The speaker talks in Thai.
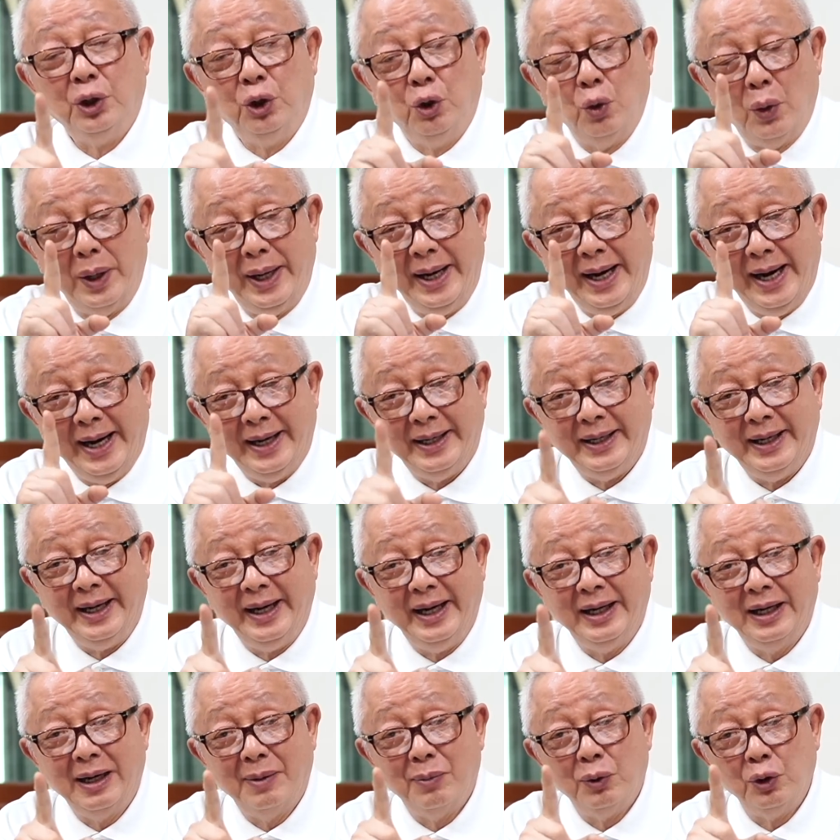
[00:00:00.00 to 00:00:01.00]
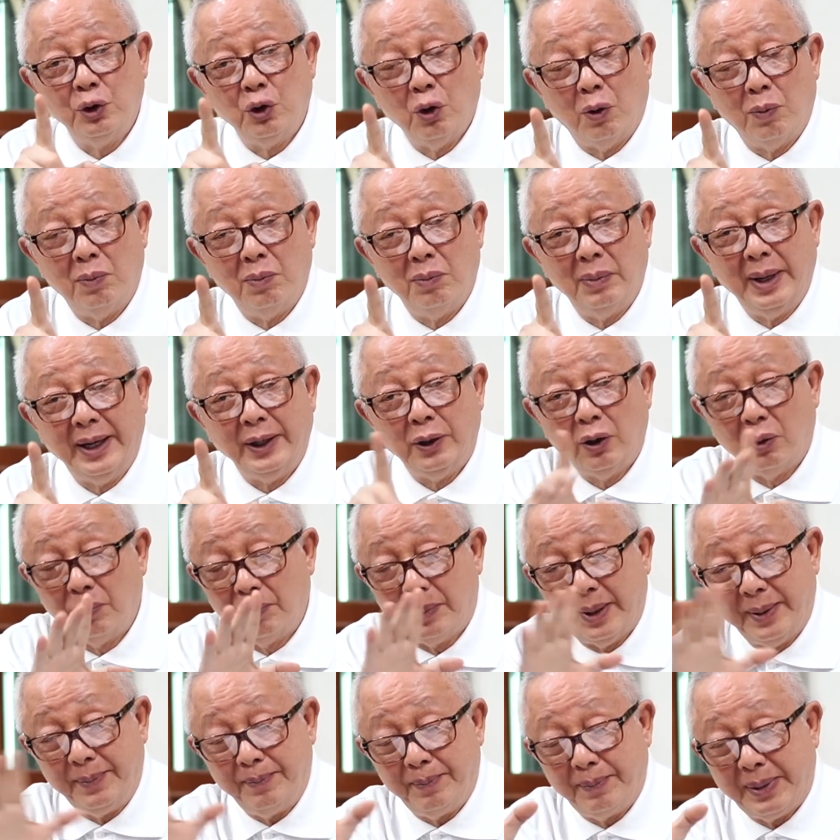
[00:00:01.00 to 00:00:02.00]
ด้วยเหตุนี้ท่านผู้ชมไม่ต้อง
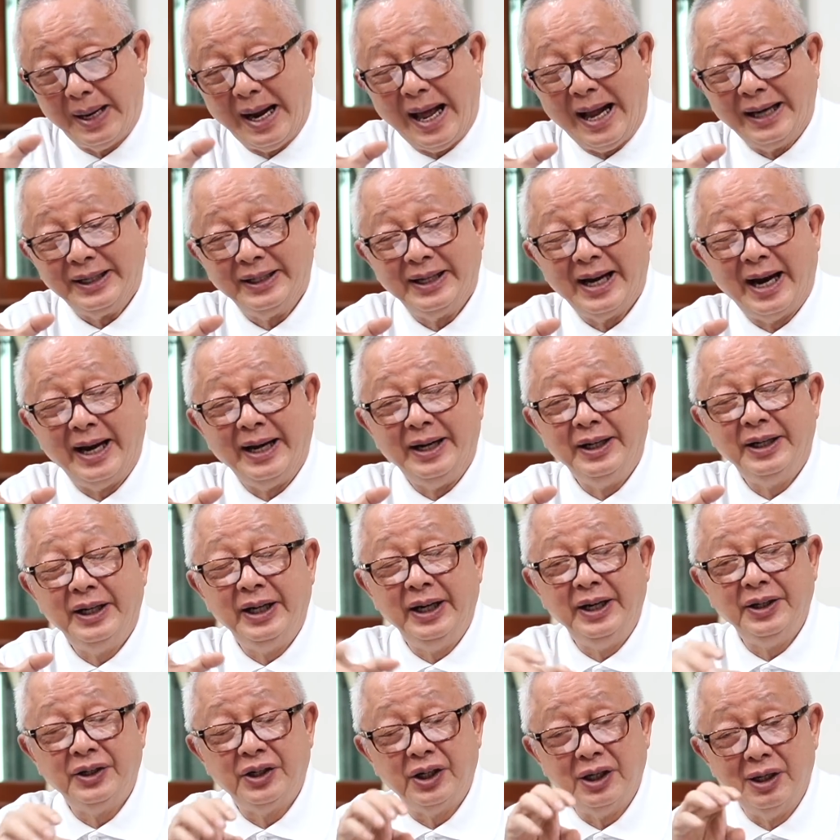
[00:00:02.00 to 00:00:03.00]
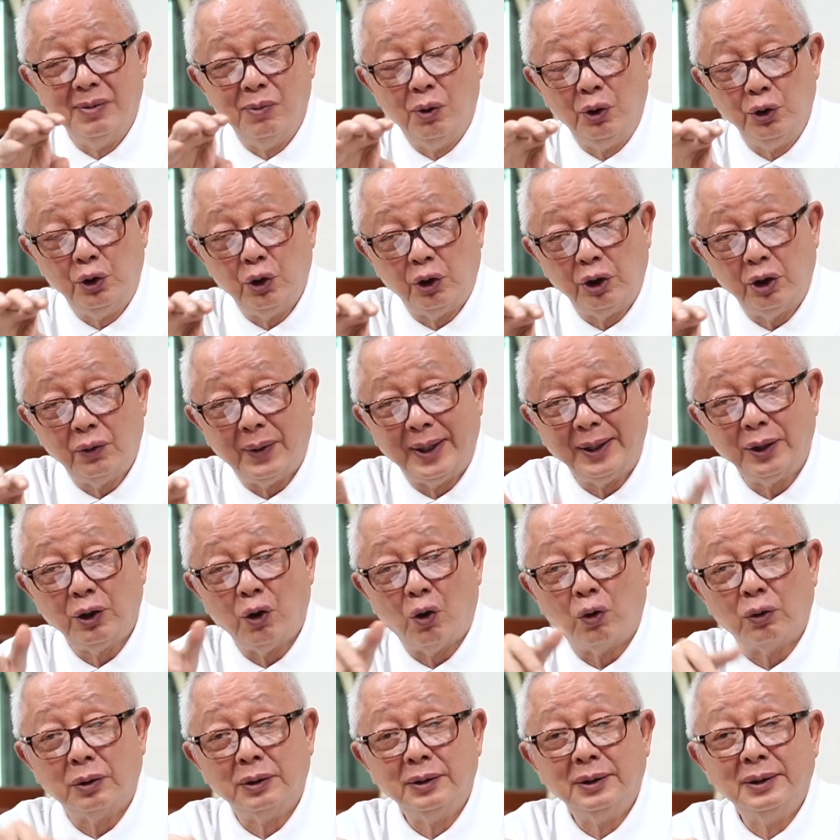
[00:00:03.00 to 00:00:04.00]
ไปประหลาดใจที่สื่อมวลชนตะวันต
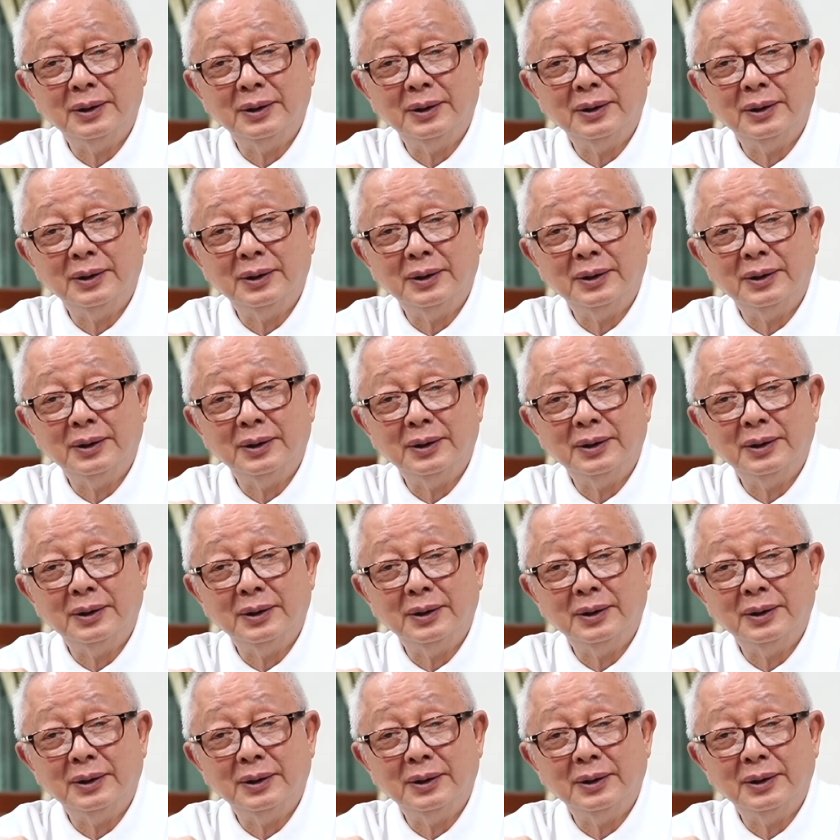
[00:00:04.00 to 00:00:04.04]
ก